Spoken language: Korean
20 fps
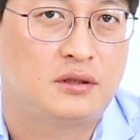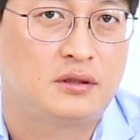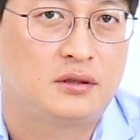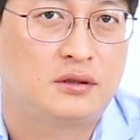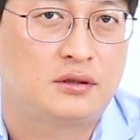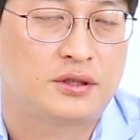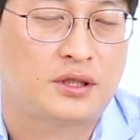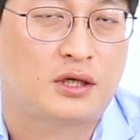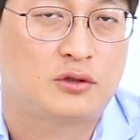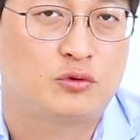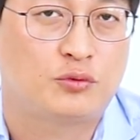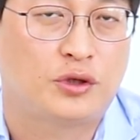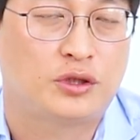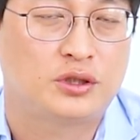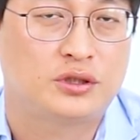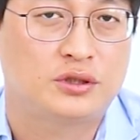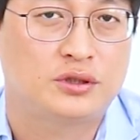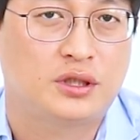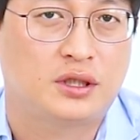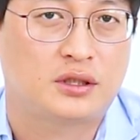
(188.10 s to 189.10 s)
어, 향후 몇
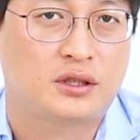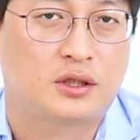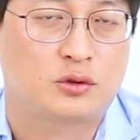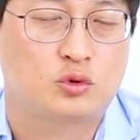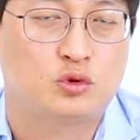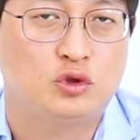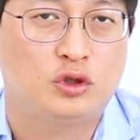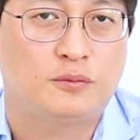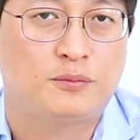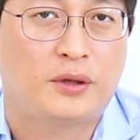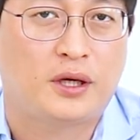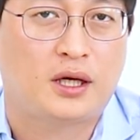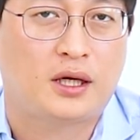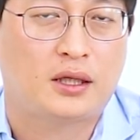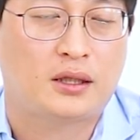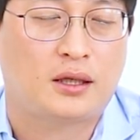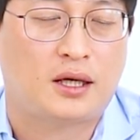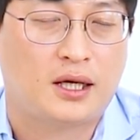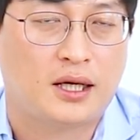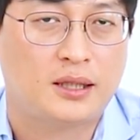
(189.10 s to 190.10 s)
년 내에 이렇게
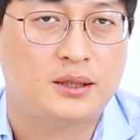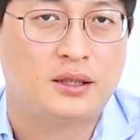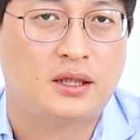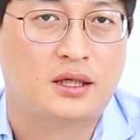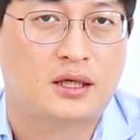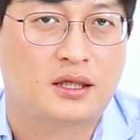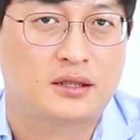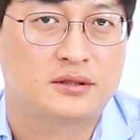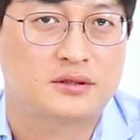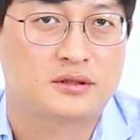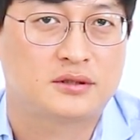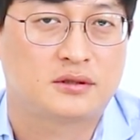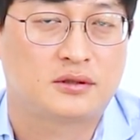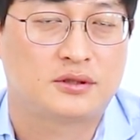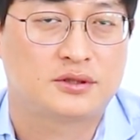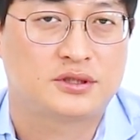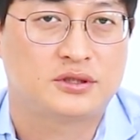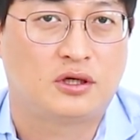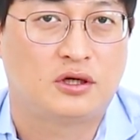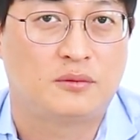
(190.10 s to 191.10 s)
투입하겠다라는
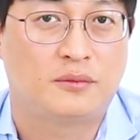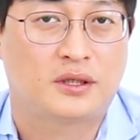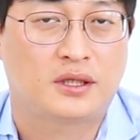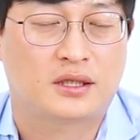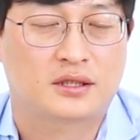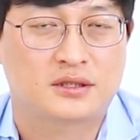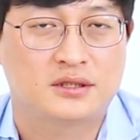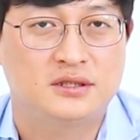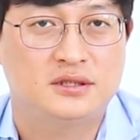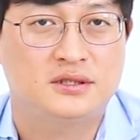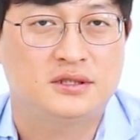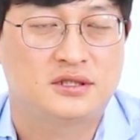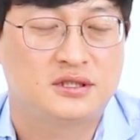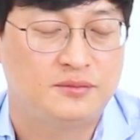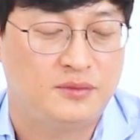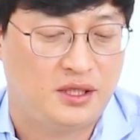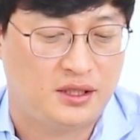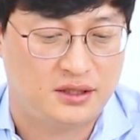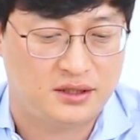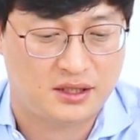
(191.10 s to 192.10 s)
것이 얼마나 큰
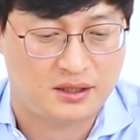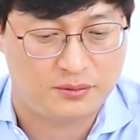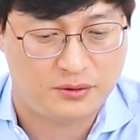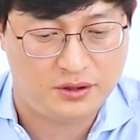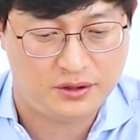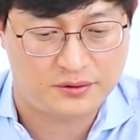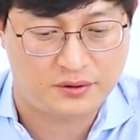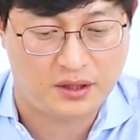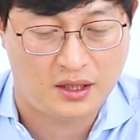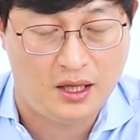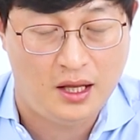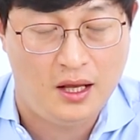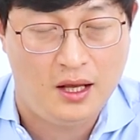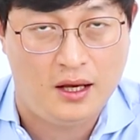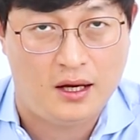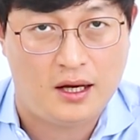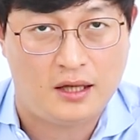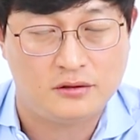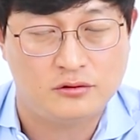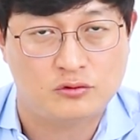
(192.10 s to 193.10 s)
금액이냐면,
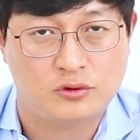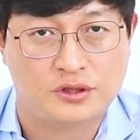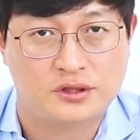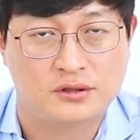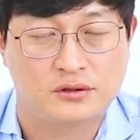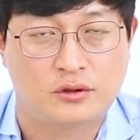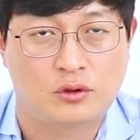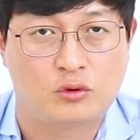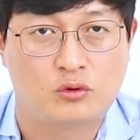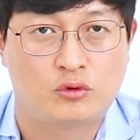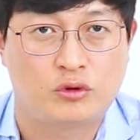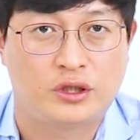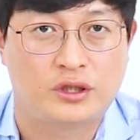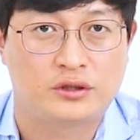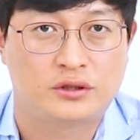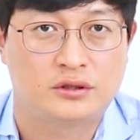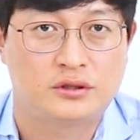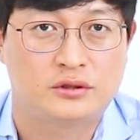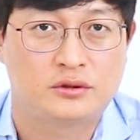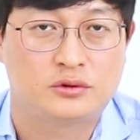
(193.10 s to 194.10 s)
한국 같은
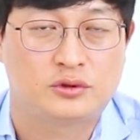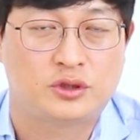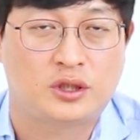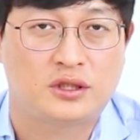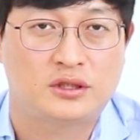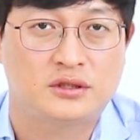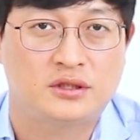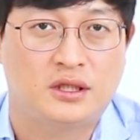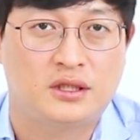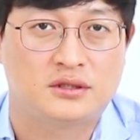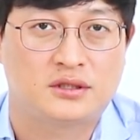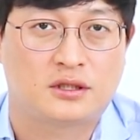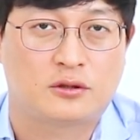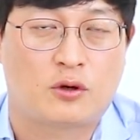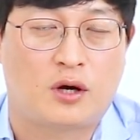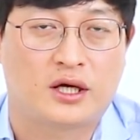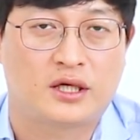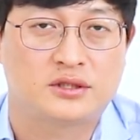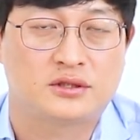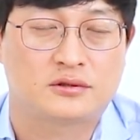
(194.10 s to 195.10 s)
경우에는 최근에 이제
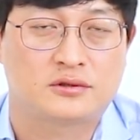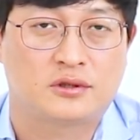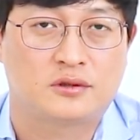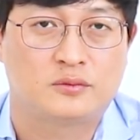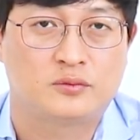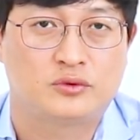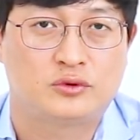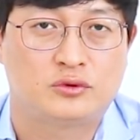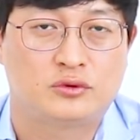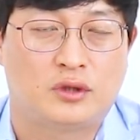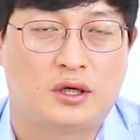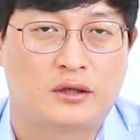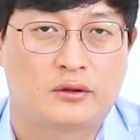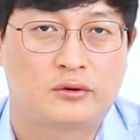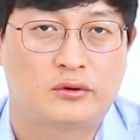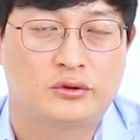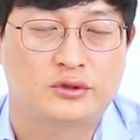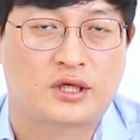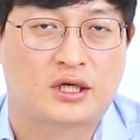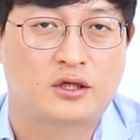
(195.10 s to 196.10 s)

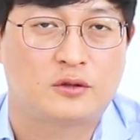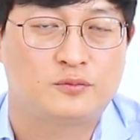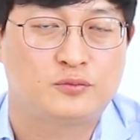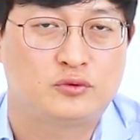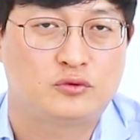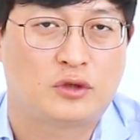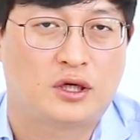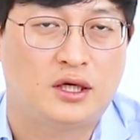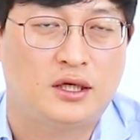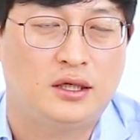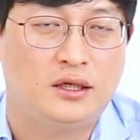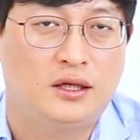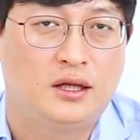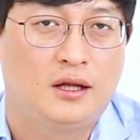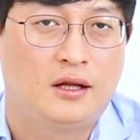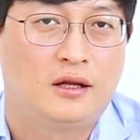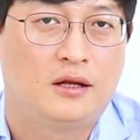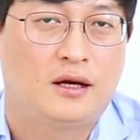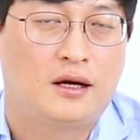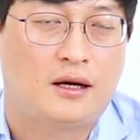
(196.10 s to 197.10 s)
과기정통부하고 산업부가
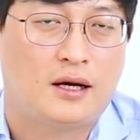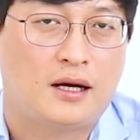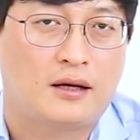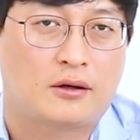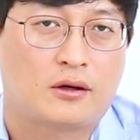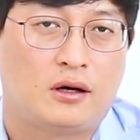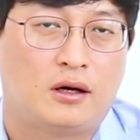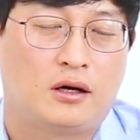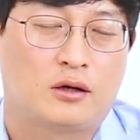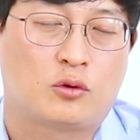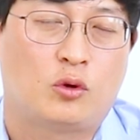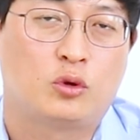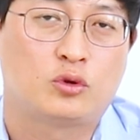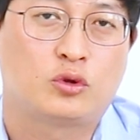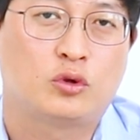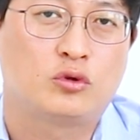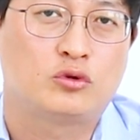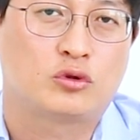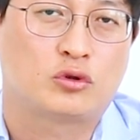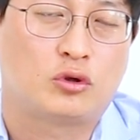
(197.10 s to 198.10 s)
어,
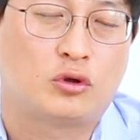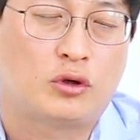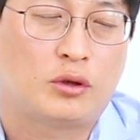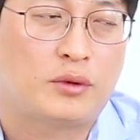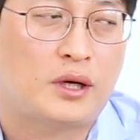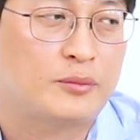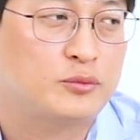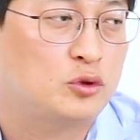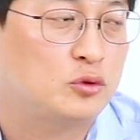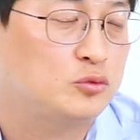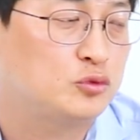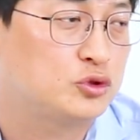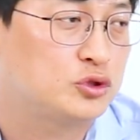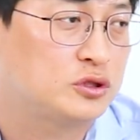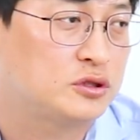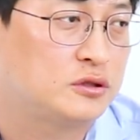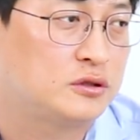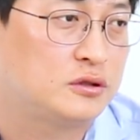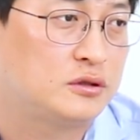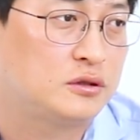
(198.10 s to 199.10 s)
공동으로
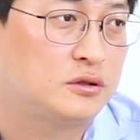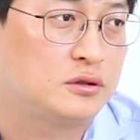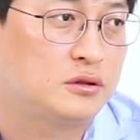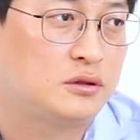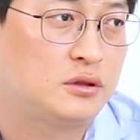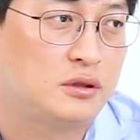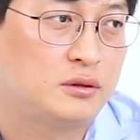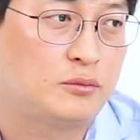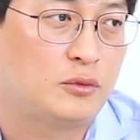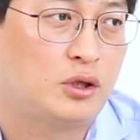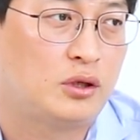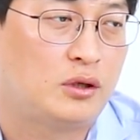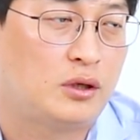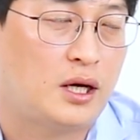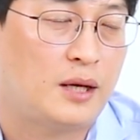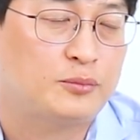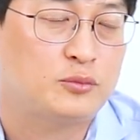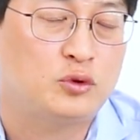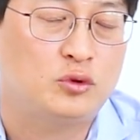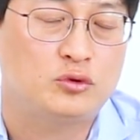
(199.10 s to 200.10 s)
합동부처 어, 뭐
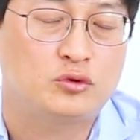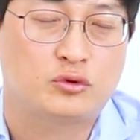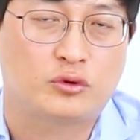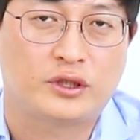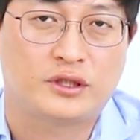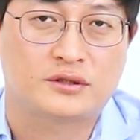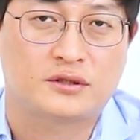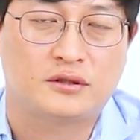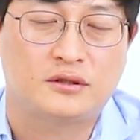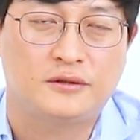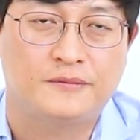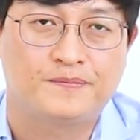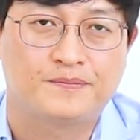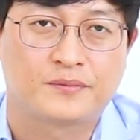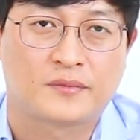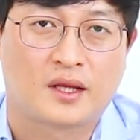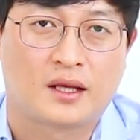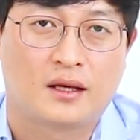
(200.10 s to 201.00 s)
합동으로 해서